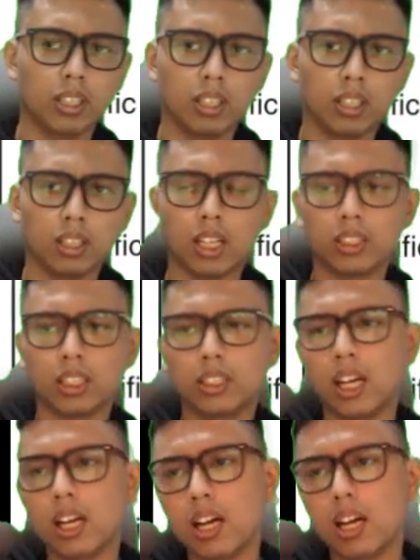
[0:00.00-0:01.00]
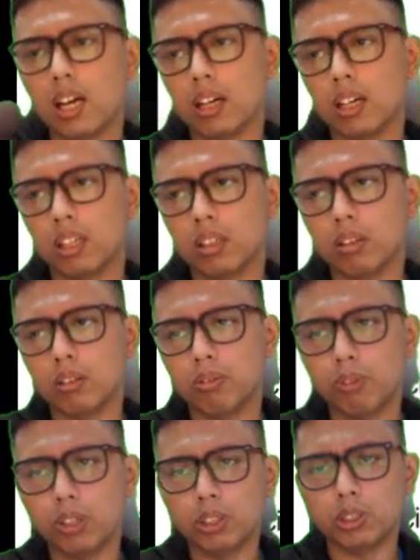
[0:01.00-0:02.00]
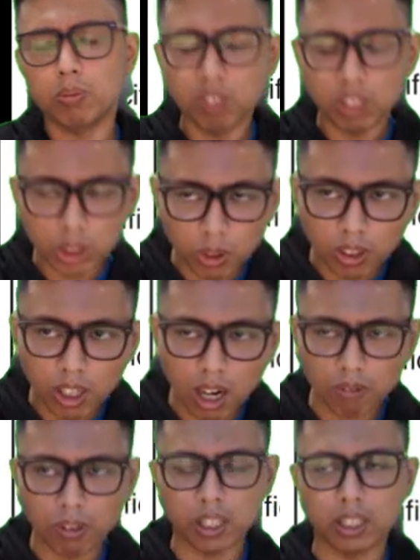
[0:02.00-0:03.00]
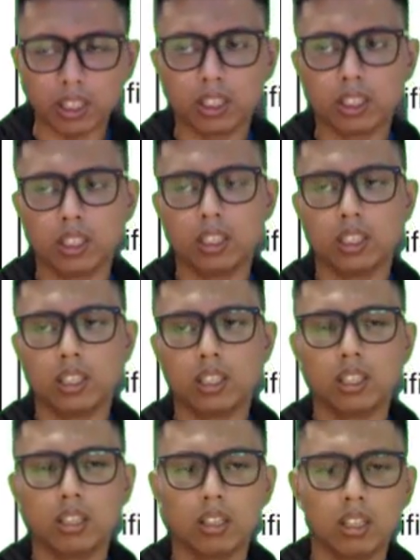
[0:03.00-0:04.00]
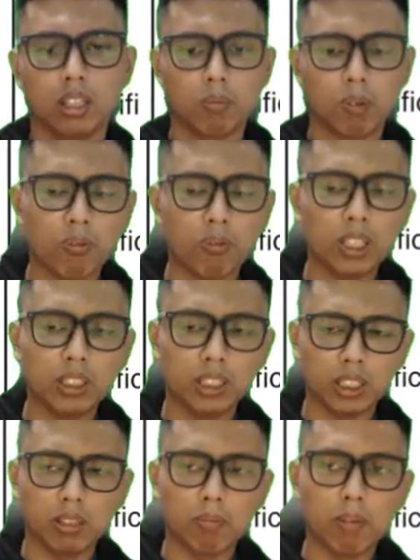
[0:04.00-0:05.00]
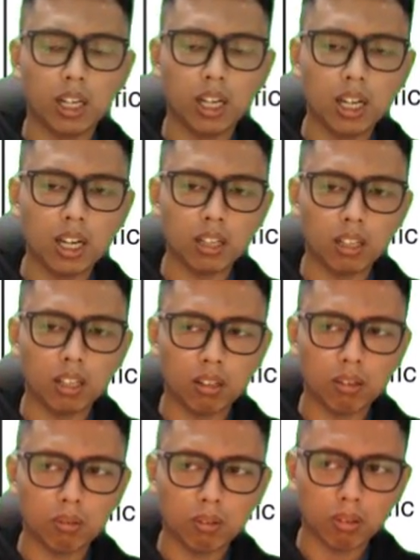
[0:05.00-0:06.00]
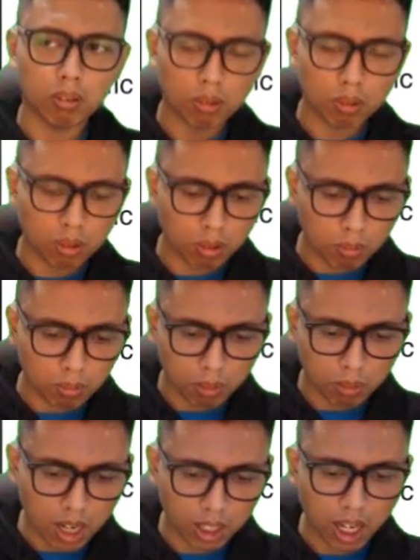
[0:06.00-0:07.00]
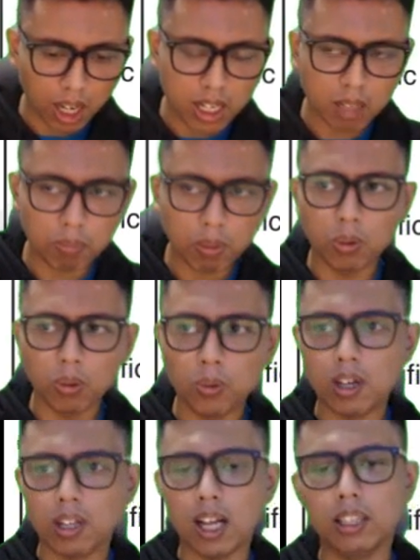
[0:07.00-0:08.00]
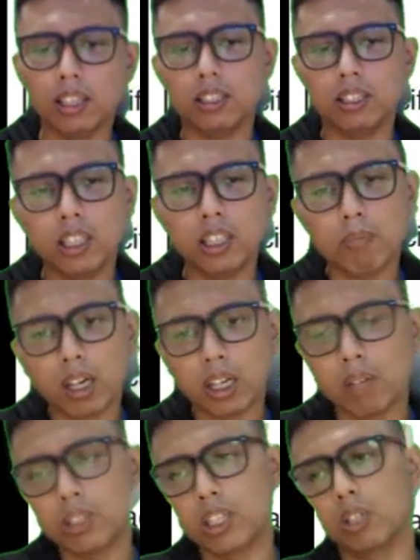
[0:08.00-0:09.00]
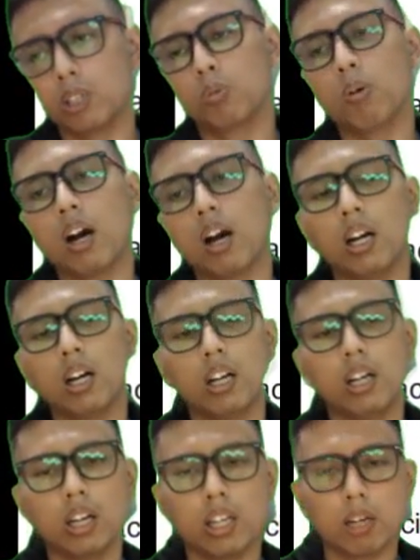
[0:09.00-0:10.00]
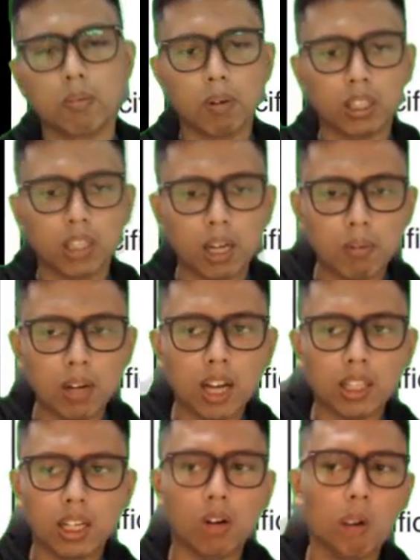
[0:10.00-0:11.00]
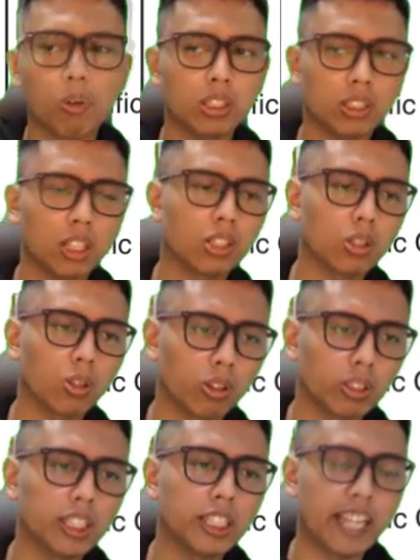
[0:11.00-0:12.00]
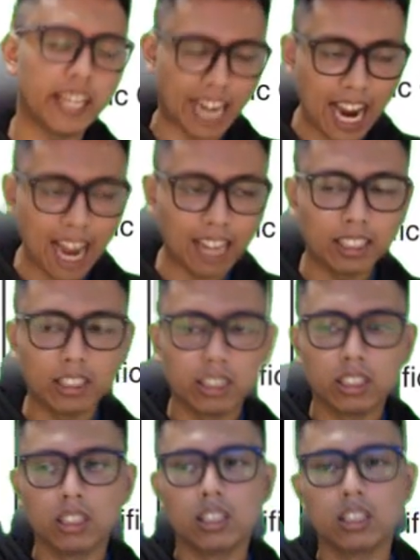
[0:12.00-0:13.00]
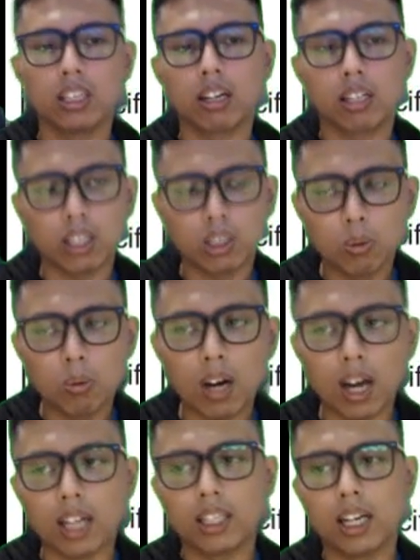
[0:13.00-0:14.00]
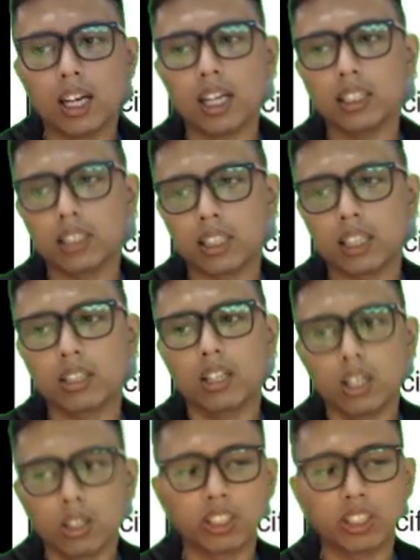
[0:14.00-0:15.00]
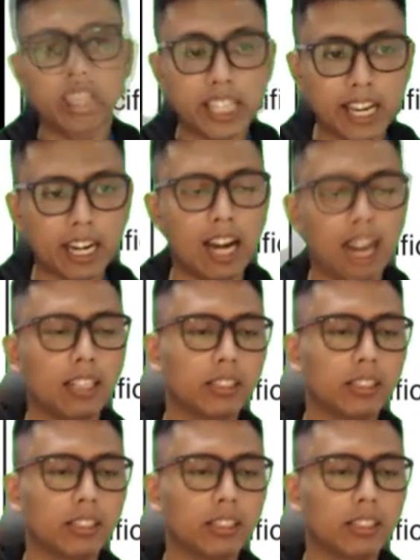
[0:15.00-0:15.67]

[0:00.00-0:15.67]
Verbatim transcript: Nah, secara fisiografik provinsi maka Rangkaian pegunungan Andes ini dibagi menjadi dua. Yang pertama adalah Western Cordillera, yang kedua adalah Eastern Cordillera.